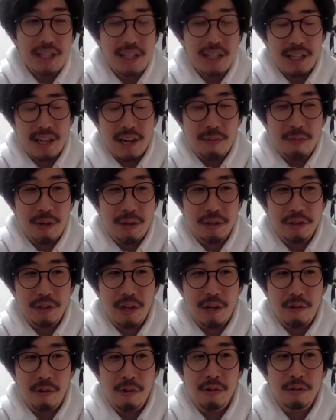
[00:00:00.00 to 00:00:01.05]
に頑張る
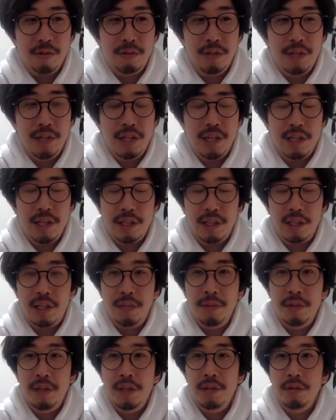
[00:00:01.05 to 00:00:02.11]
かをフリーランスは決
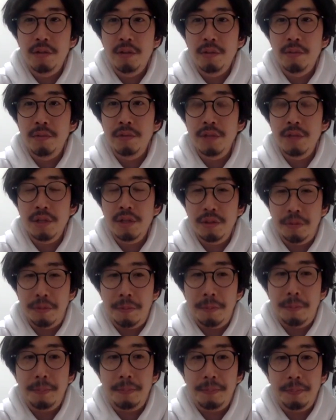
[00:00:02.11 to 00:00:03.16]
めれると思うんですよ。
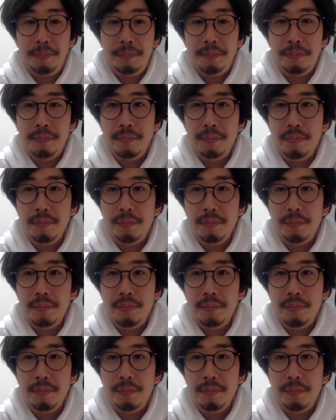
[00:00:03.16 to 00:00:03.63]
う